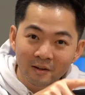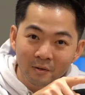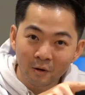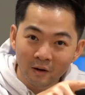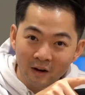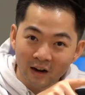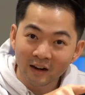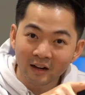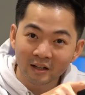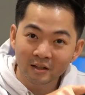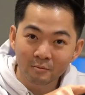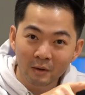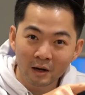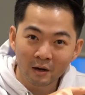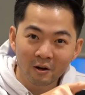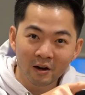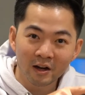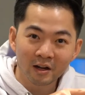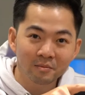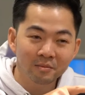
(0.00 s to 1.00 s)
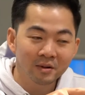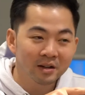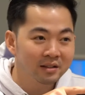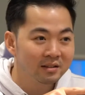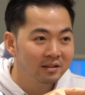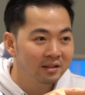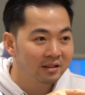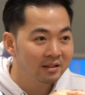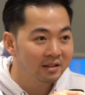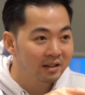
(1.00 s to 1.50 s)
gue garis bawahin
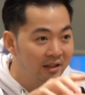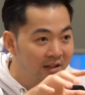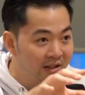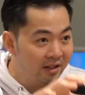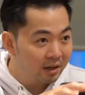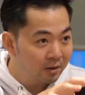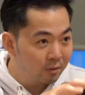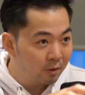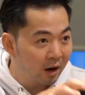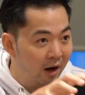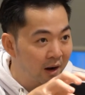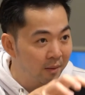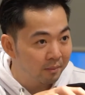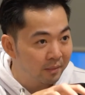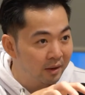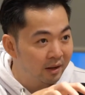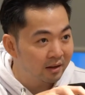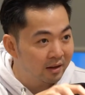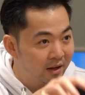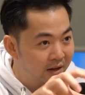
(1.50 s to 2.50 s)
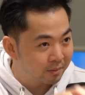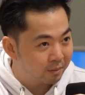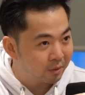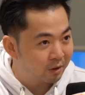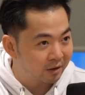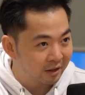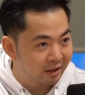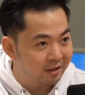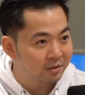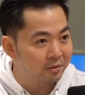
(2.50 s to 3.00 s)
Bristers ini yang gue ambil dari
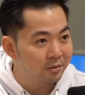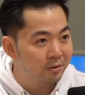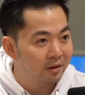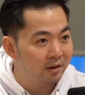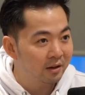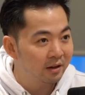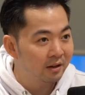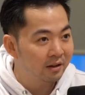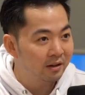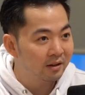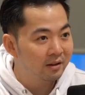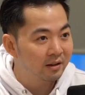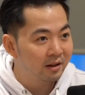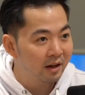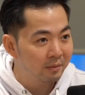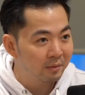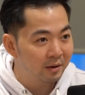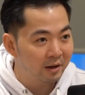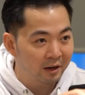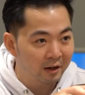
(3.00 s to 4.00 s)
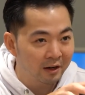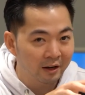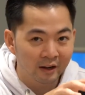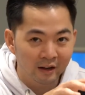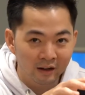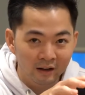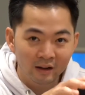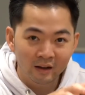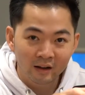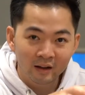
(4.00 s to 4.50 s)
podcast gue nih yeah. apa
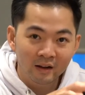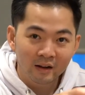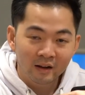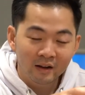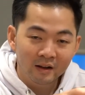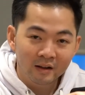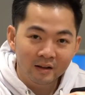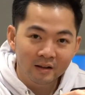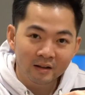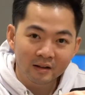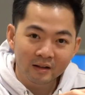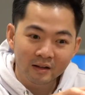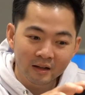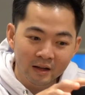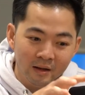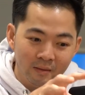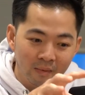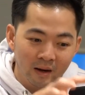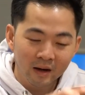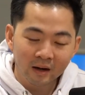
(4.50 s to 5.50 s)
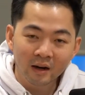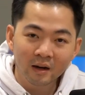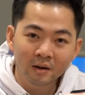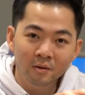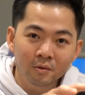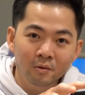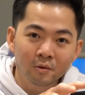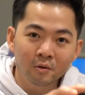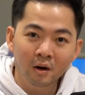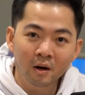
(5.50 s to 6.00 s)
dari gimana
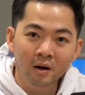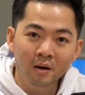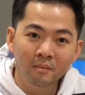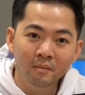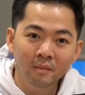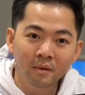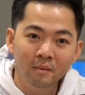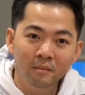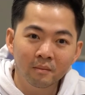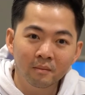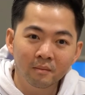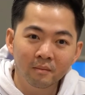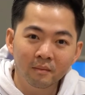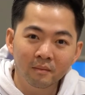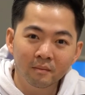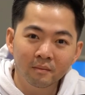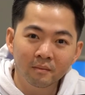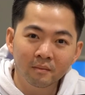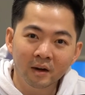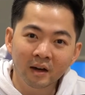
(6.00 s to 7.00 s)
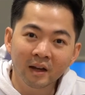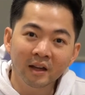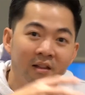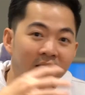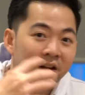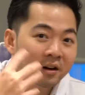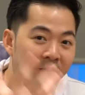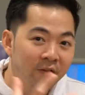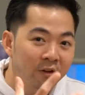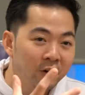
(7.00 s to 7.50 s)
gue
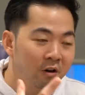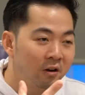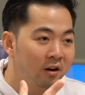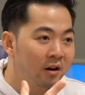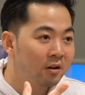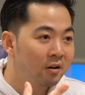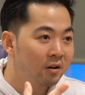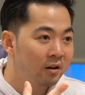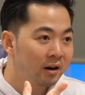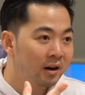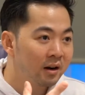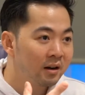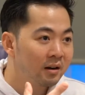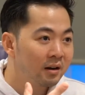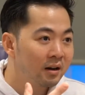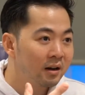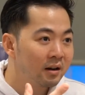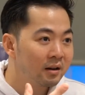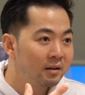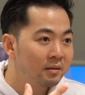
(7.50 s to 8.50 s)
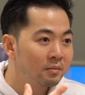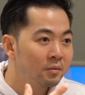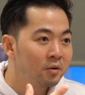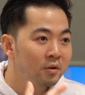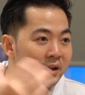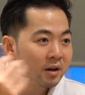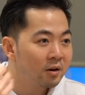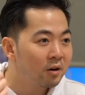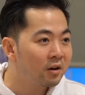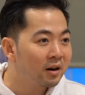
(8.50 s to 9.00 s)
menginterview orang-orang, mm -hmm.
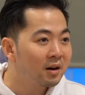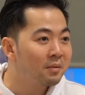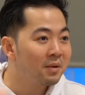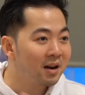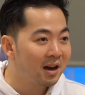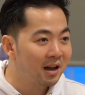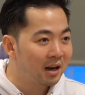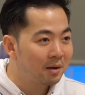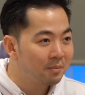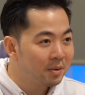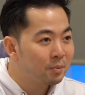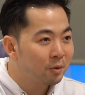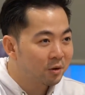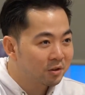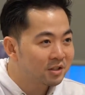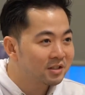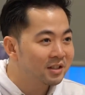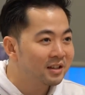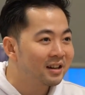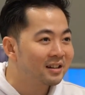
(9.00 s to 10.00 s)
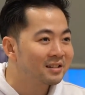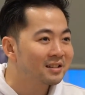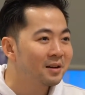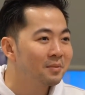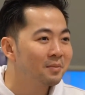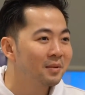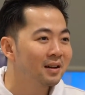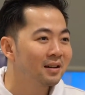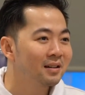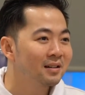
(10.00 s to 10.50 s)
mungkin orang mengalami posisi yang
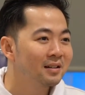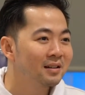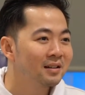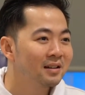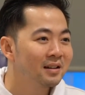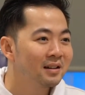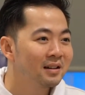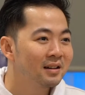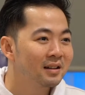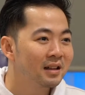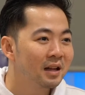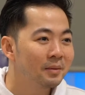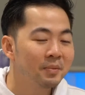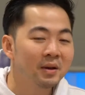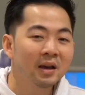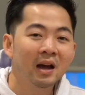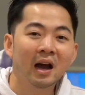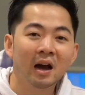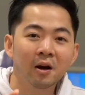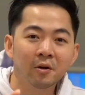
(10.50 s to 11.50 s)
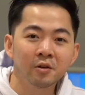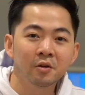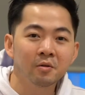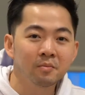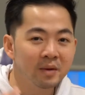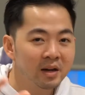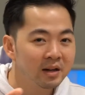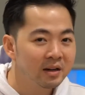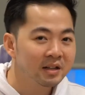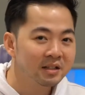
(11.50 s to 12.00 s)
sama. Iya yeah, itu. Tapi how you
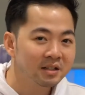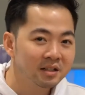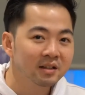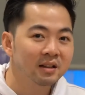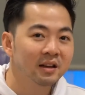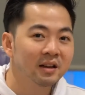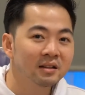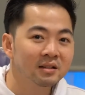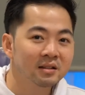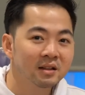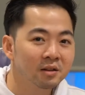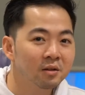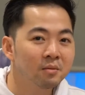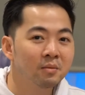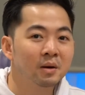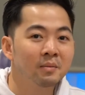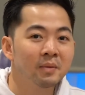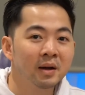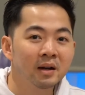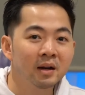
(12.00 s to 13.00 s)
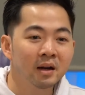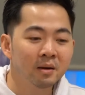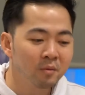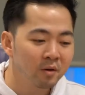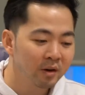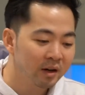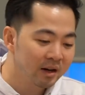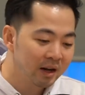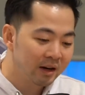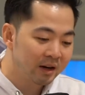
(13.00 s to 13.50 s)
manage things itu berbeda.
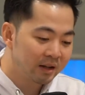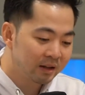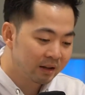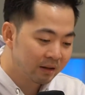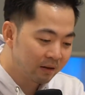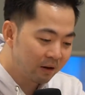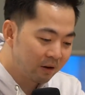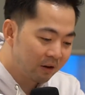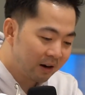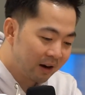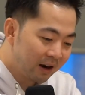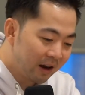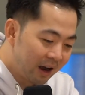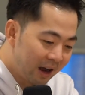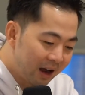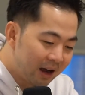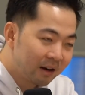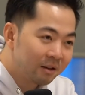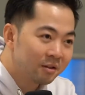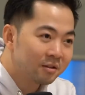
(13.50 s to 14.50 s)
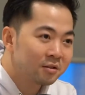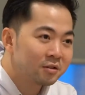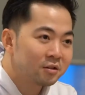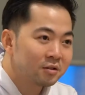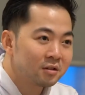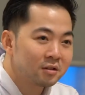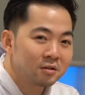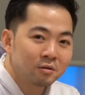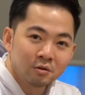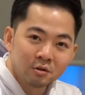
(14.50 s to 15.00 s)
Mungkin sure. dari orang A lu
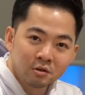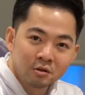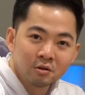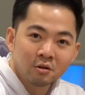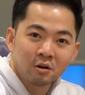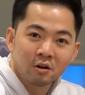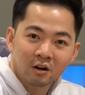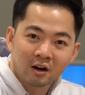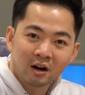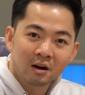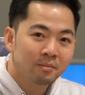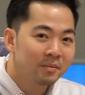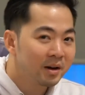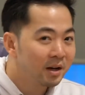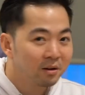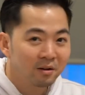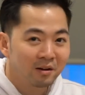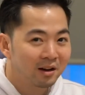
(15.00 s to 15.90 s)
setuju, orang B lu